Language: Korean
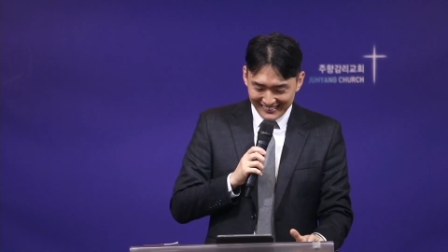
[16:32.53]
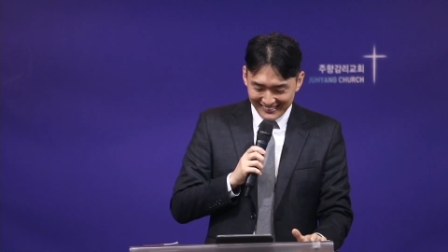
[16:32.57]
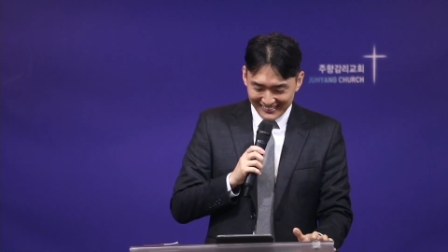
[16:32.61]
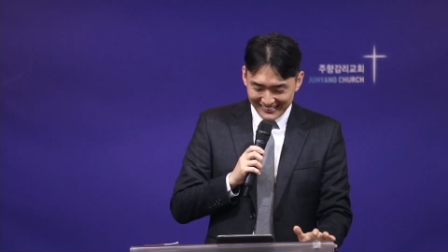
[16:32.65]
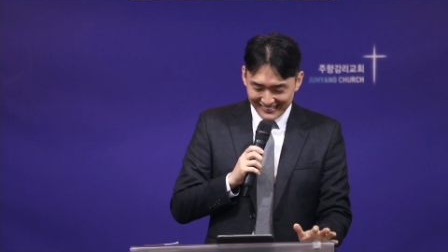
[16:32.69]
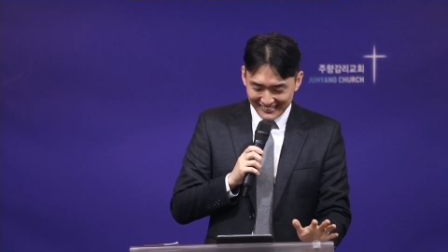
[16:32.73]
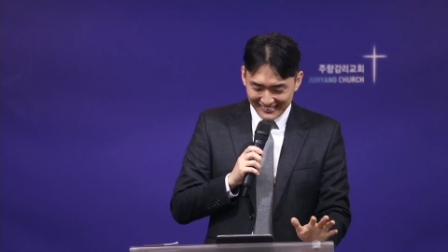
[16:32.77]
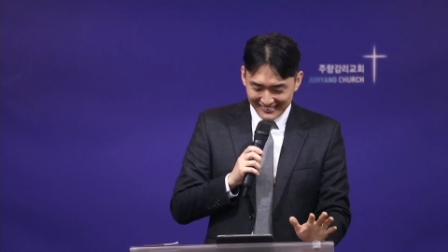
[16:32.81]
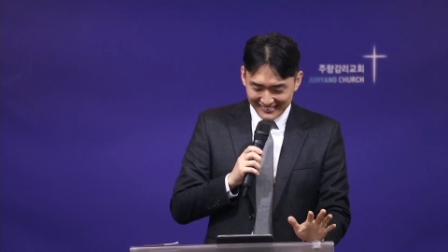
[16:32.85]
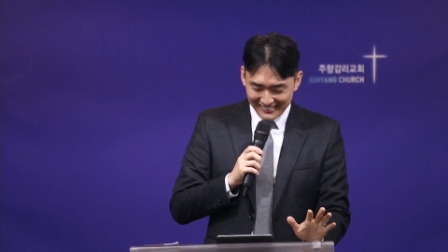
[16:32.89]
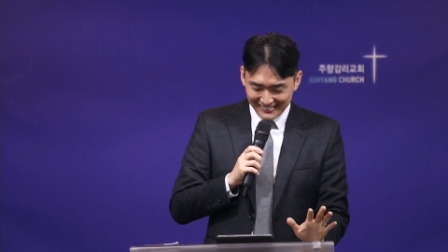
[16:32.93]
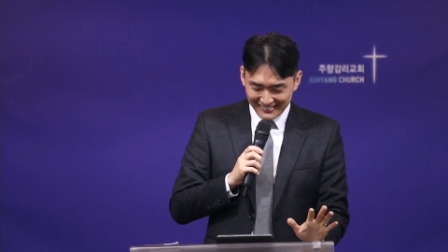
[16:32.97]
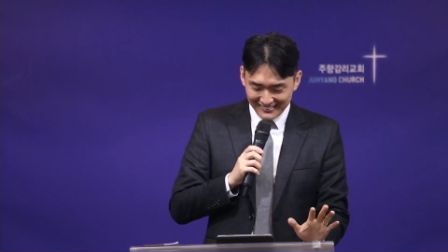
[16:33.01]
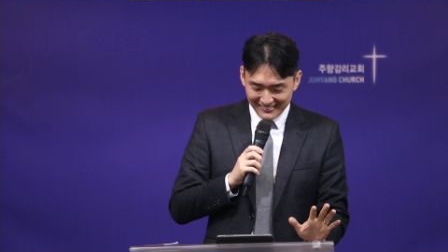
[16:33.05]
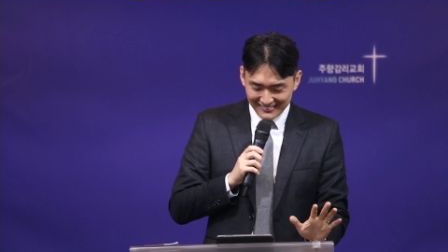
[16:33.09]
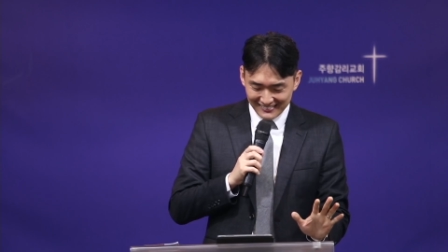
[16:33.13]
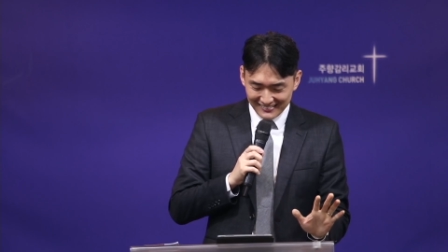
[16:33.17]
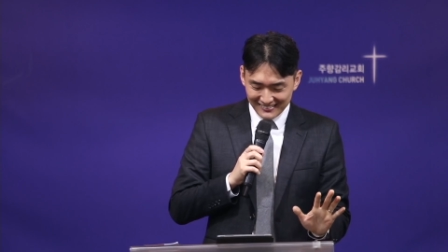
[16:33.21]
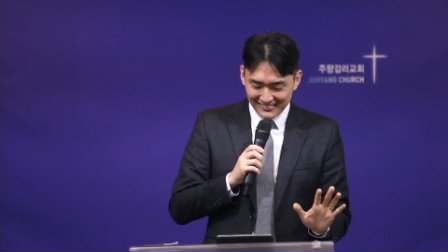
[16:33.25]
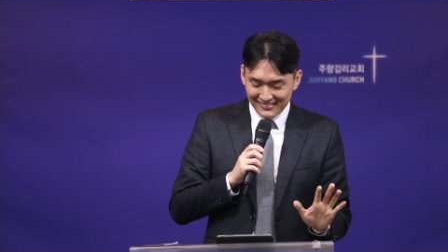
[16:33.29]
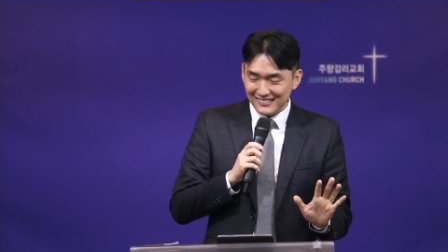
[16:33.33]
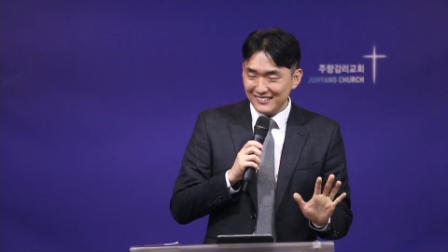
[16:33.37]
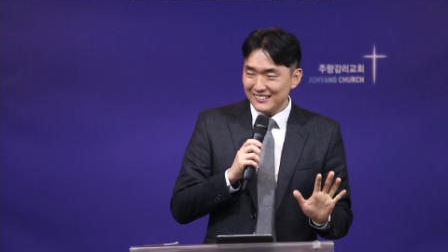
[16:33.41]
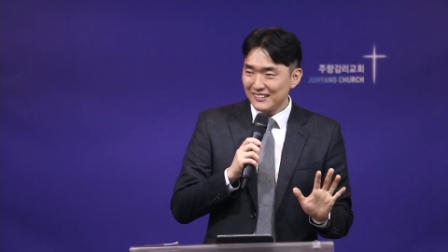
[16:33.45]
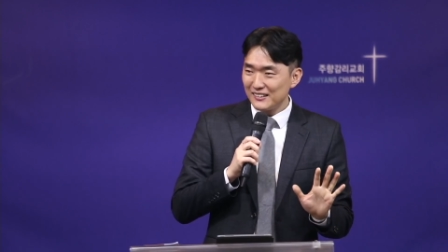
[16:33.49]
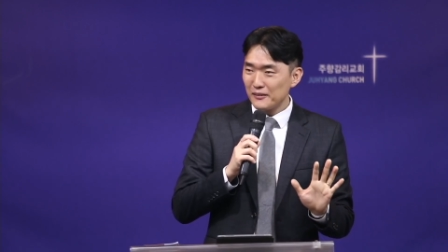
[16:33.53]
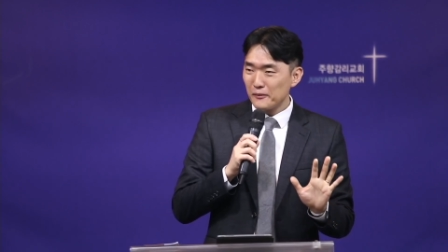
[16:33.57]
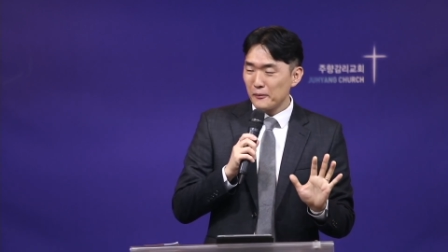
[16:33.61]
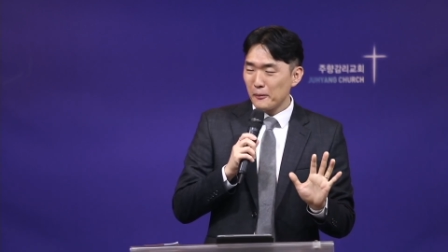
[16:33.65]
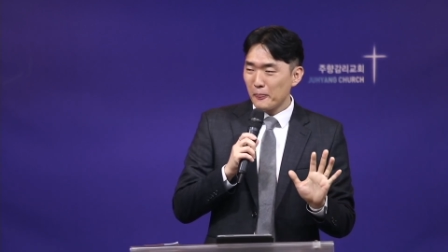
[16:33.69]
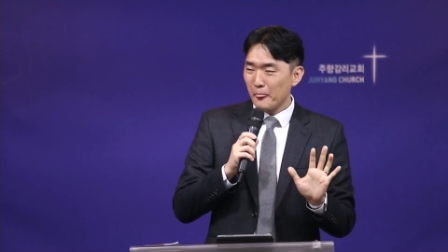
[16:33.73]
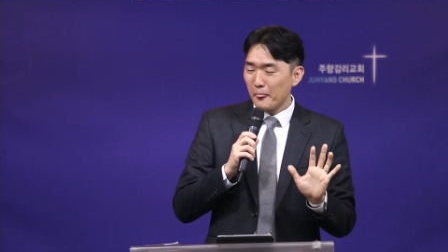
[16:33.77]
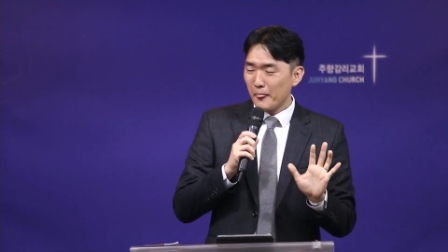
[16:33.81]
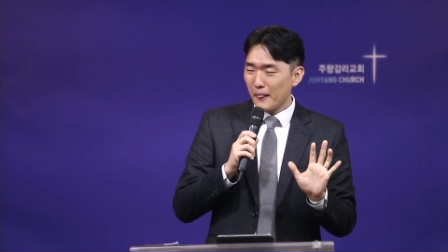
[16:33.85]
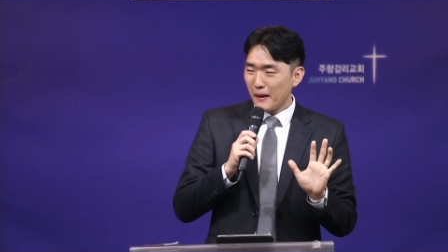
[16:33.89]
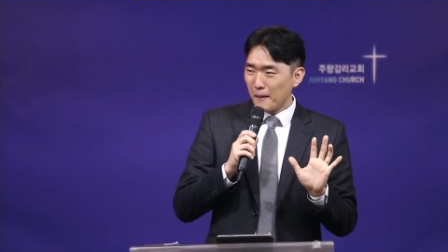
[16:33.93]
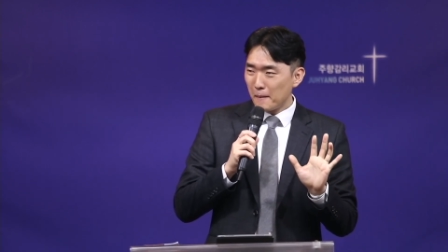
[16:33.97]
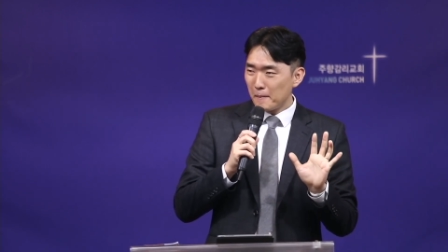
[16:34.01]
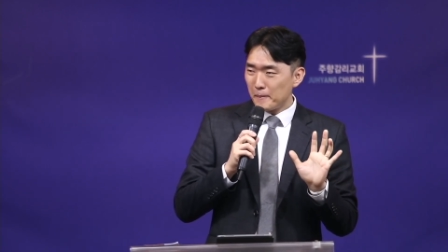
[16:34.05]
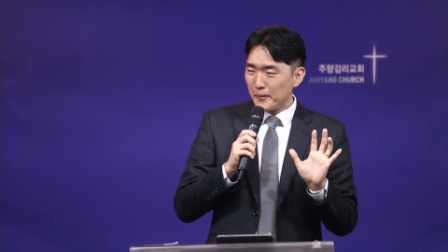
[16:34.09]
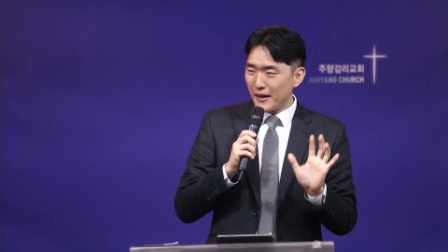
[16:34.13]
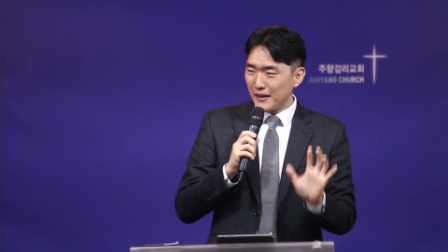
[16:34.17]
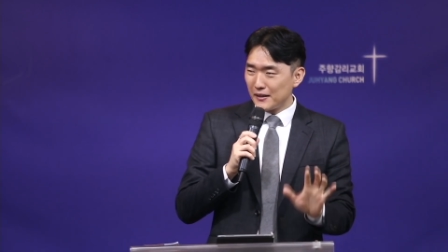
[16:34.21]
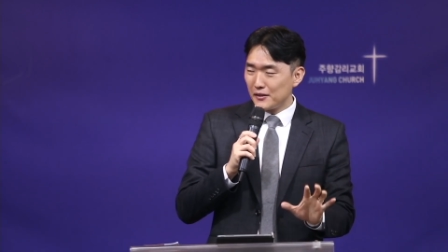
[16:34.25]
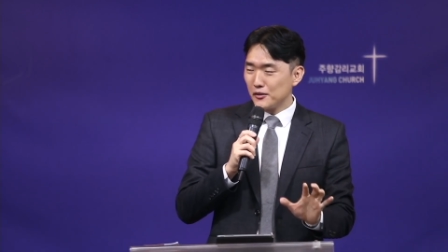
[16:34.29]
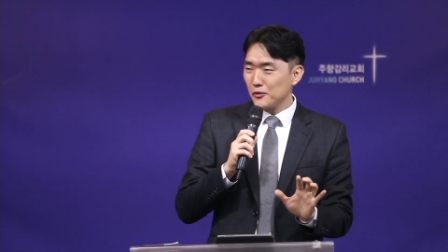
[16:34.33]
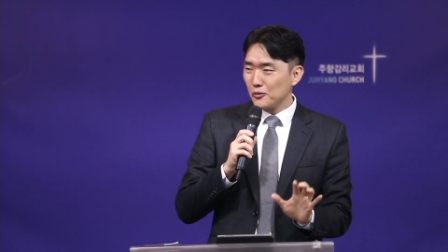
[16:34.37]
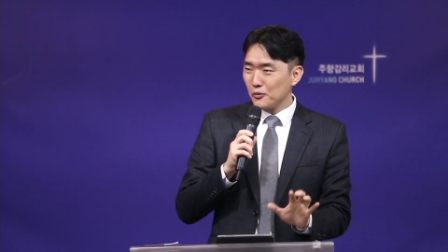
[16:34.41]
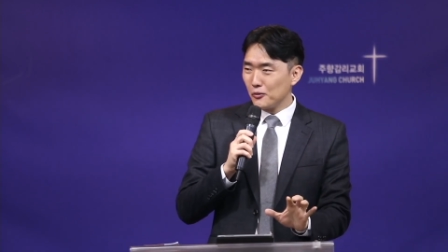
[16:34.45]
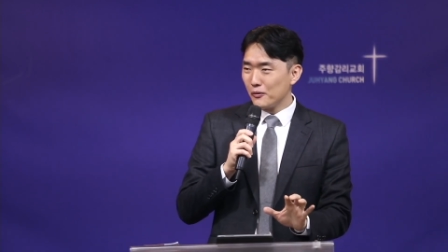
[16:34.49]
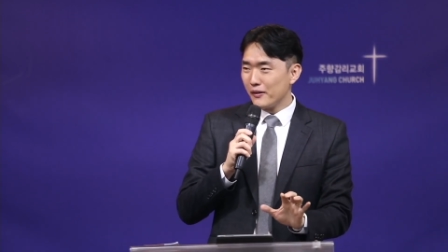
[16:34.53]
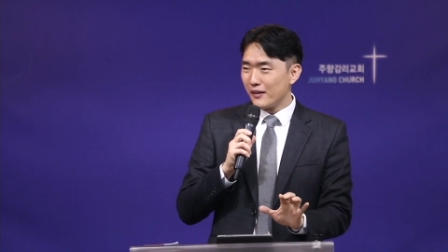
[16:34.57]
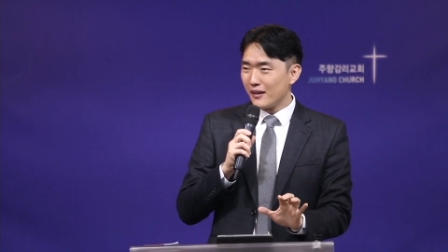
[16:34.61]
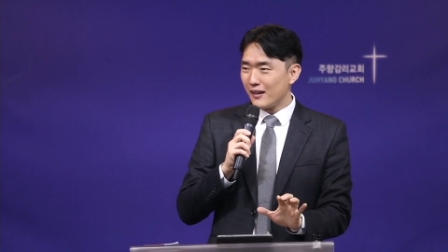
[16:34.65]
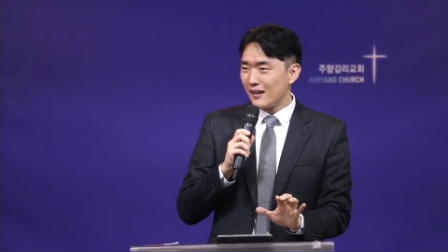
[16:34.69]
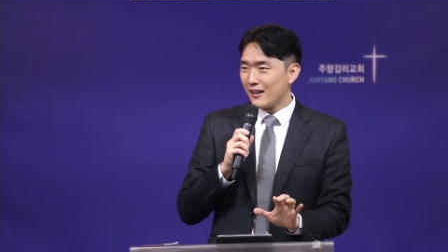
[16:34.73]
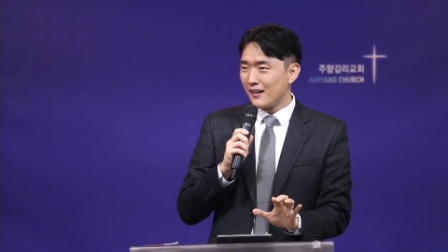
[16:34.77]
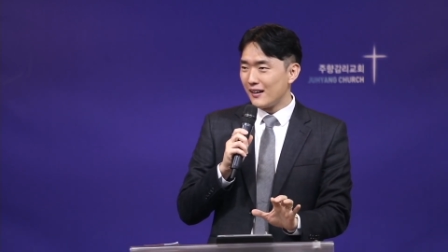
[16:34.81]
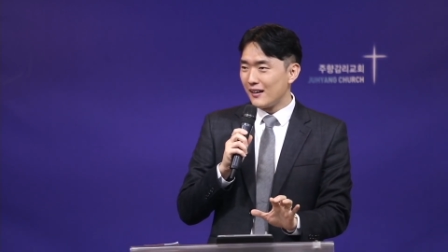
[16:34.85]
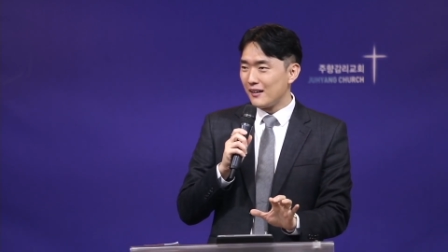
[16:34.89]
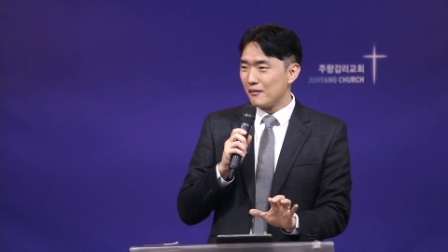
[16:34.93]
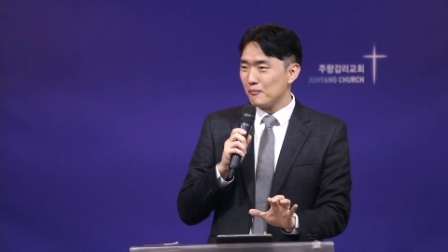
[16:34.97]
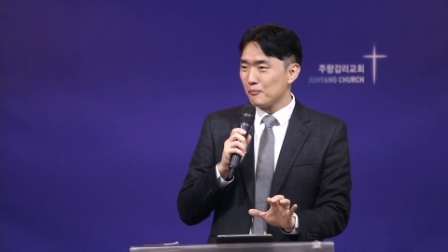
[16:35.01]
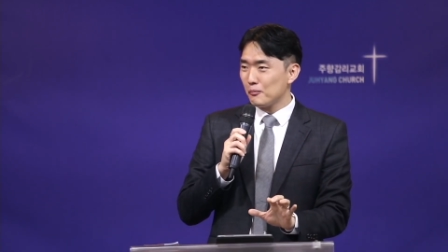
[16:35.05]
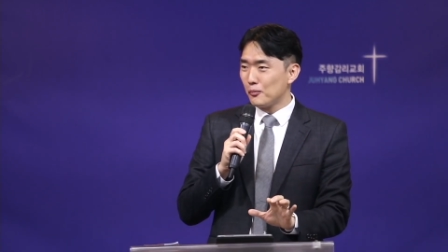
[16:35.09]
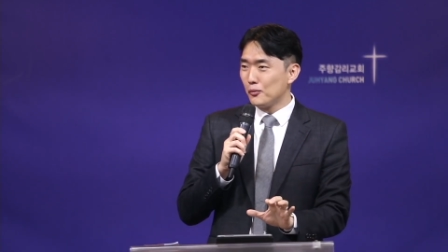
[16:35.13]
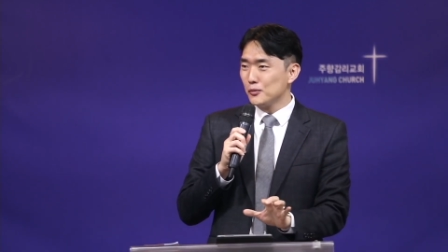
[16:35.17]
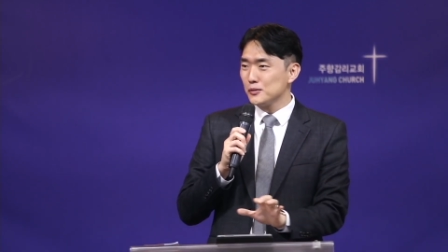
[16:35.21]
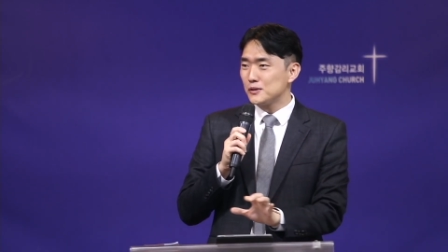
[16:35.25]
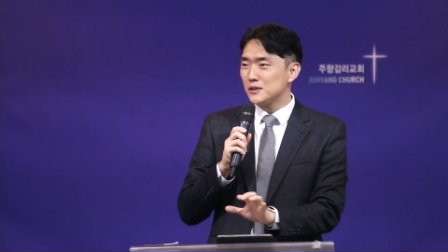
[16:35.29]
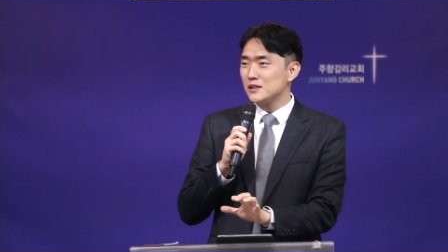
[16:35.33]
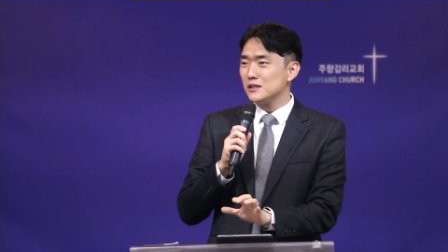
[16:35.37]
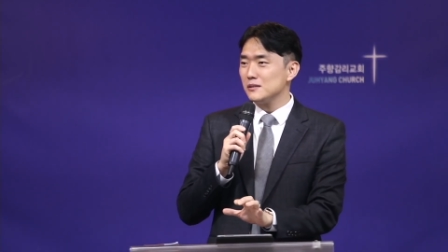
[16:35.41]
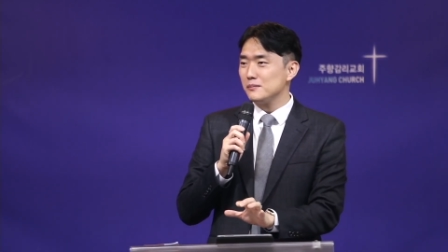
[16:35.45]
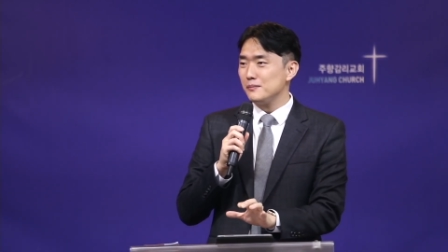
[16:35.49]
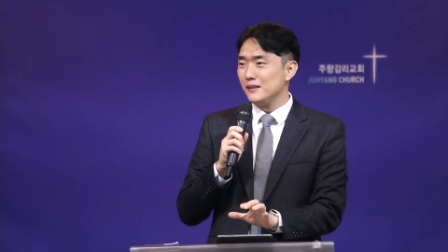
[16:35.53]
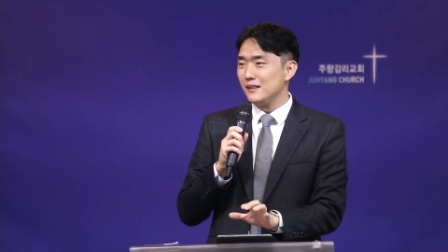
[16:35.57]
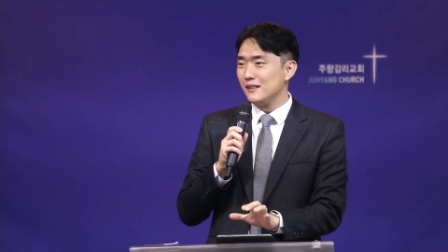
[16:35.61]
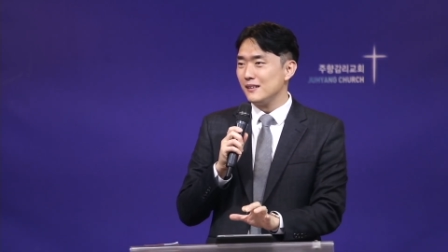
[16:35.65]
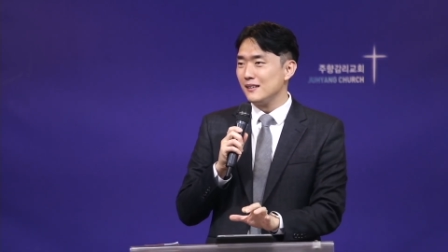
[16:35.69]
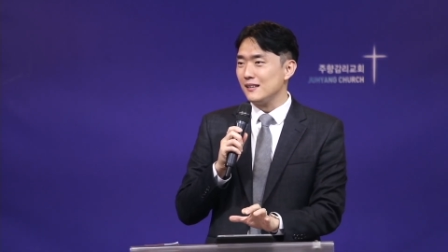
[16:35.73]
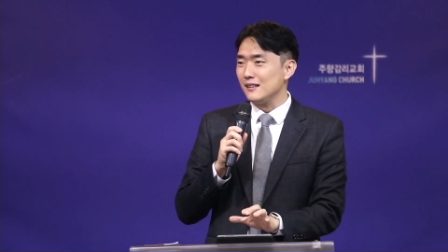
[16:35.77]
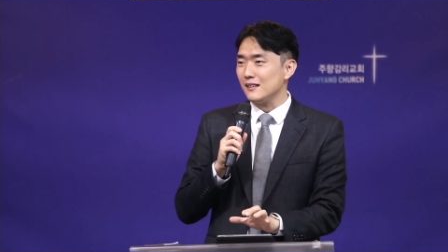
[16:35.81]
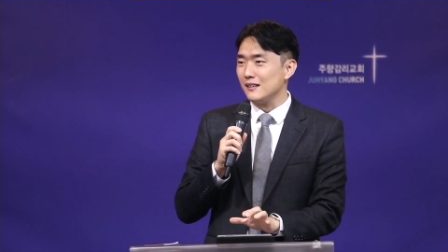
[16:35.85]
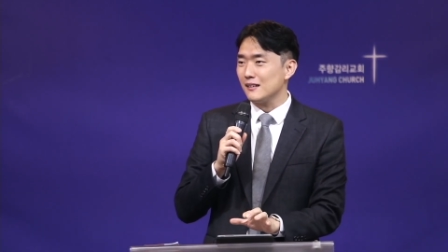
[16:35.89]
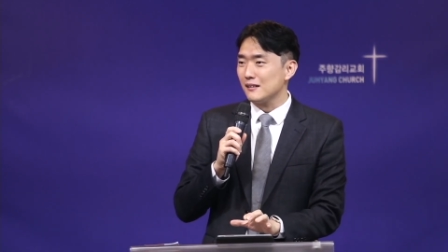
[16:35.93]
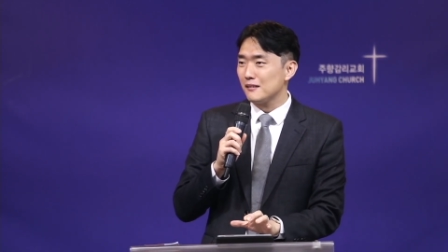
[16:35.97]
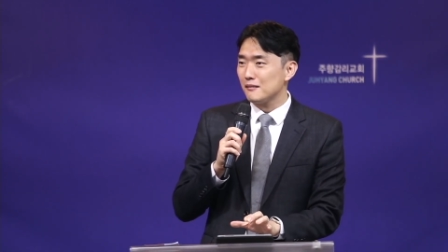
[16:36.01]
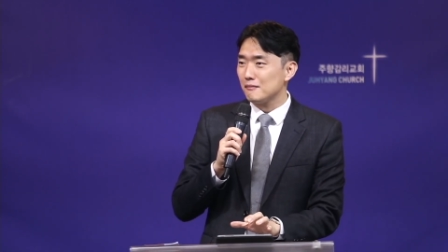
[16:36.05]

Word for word: 어, 베드로의 모습이